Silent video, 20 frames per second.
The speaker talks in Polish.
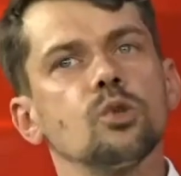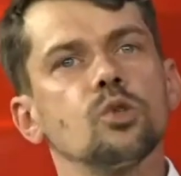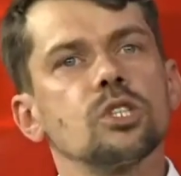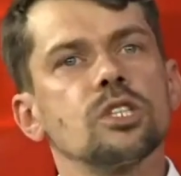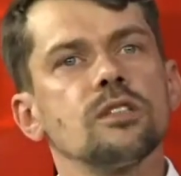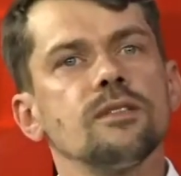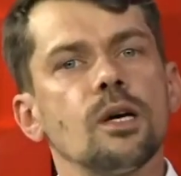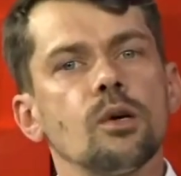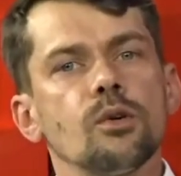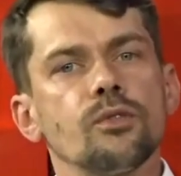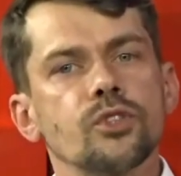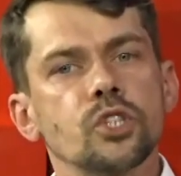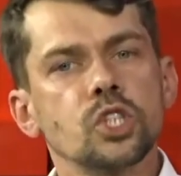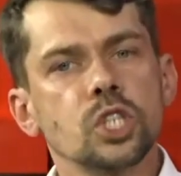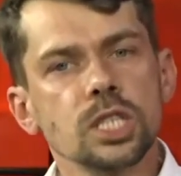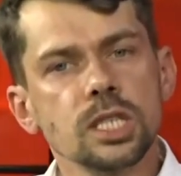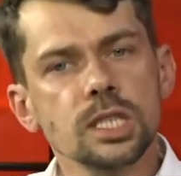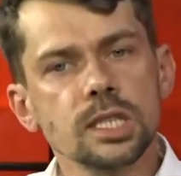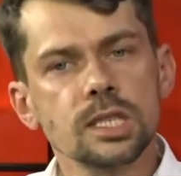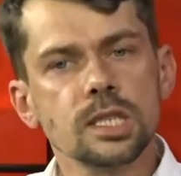używał
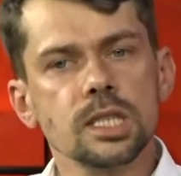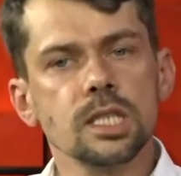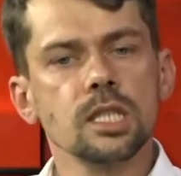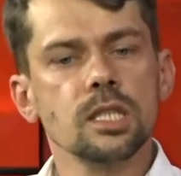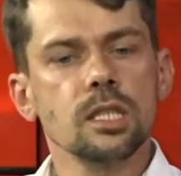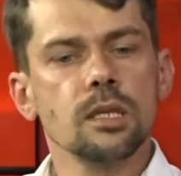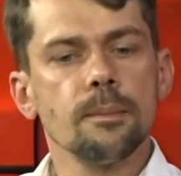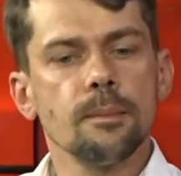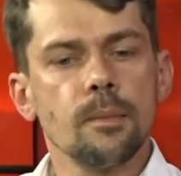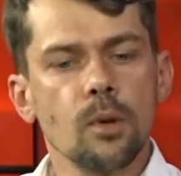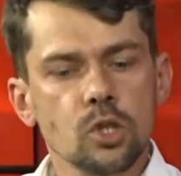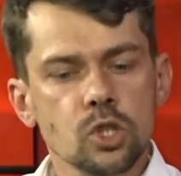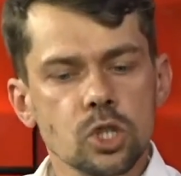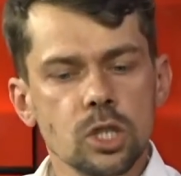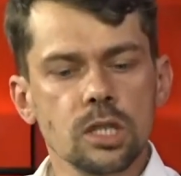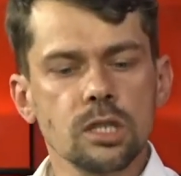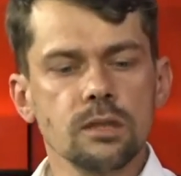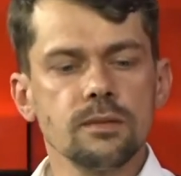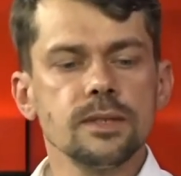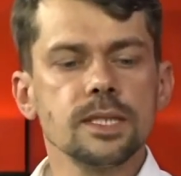wszystkich
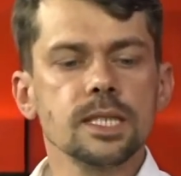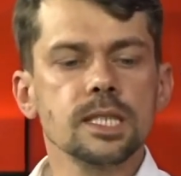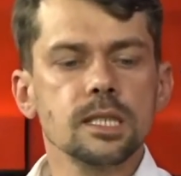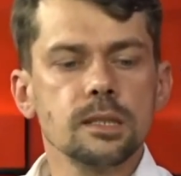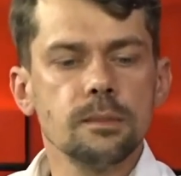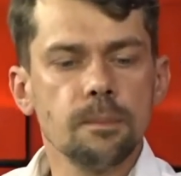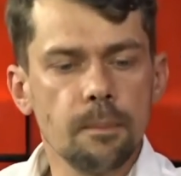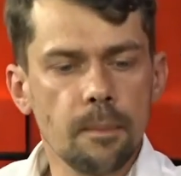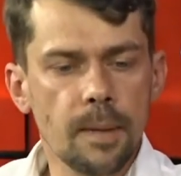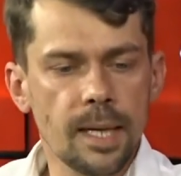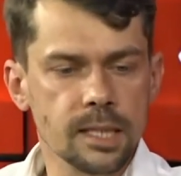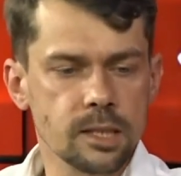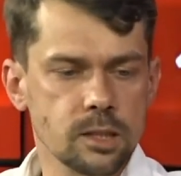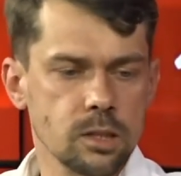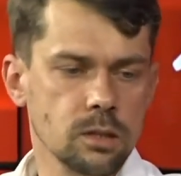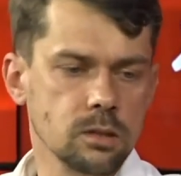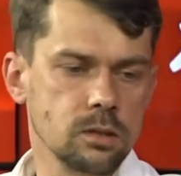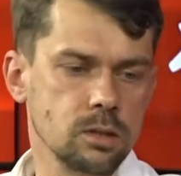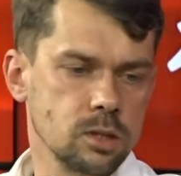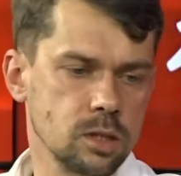możliwych
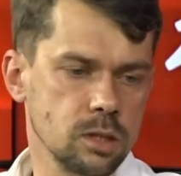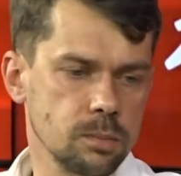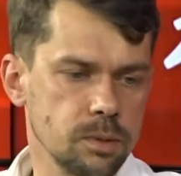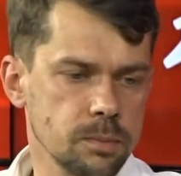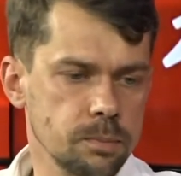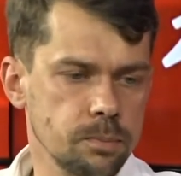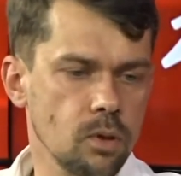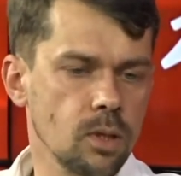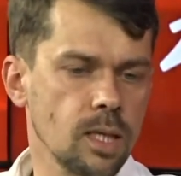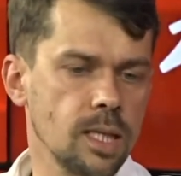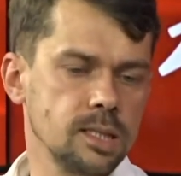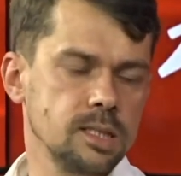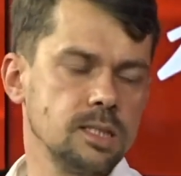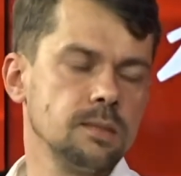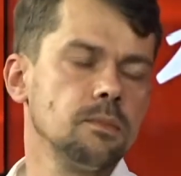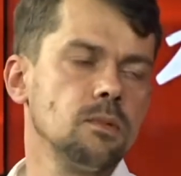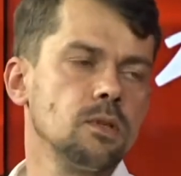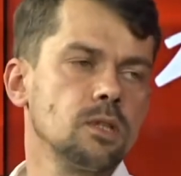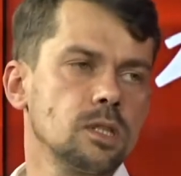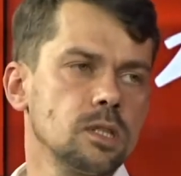metod, żeby Polacy
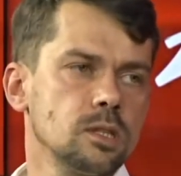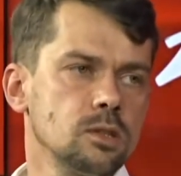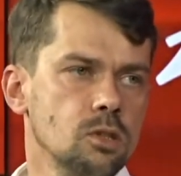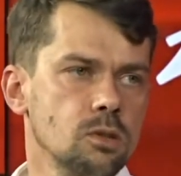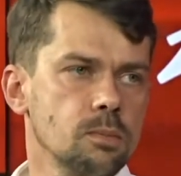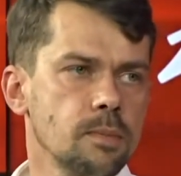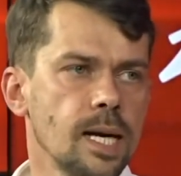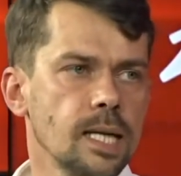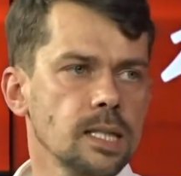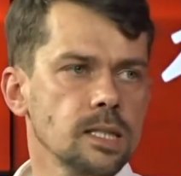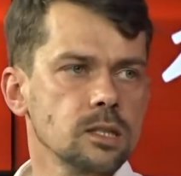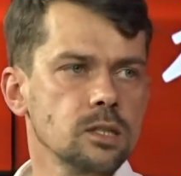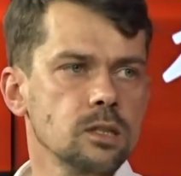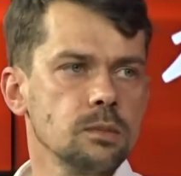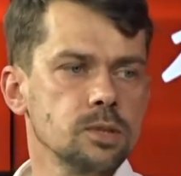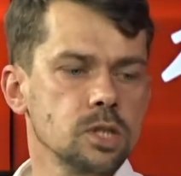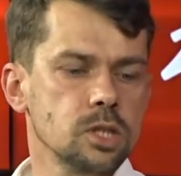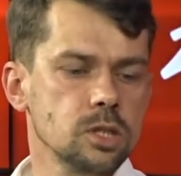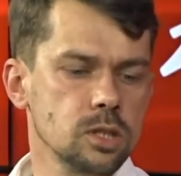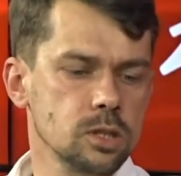mogli normalnie,
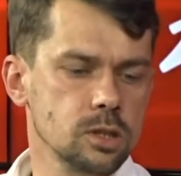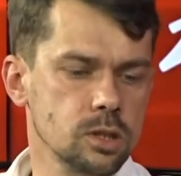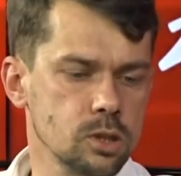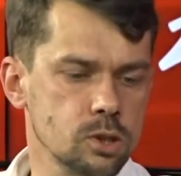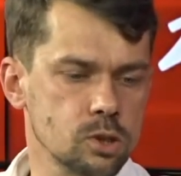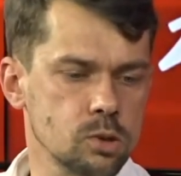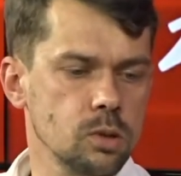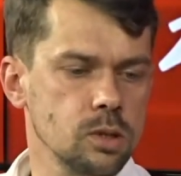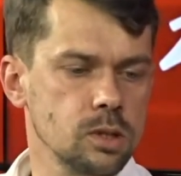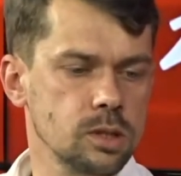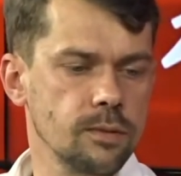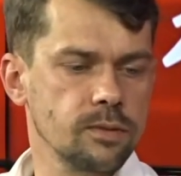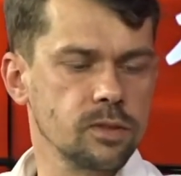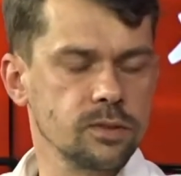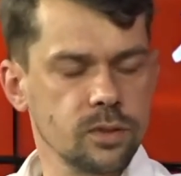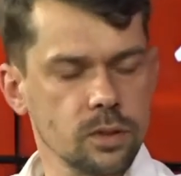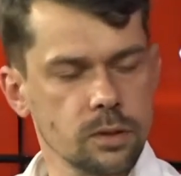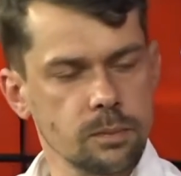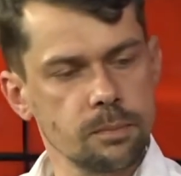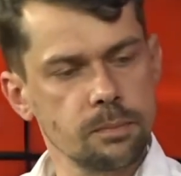dobrze żyć i czuli się w
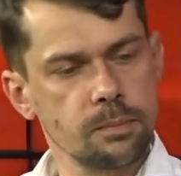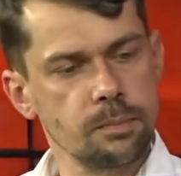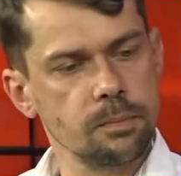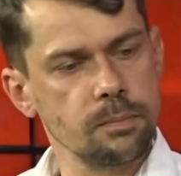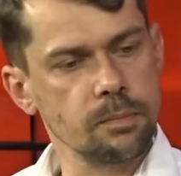swoim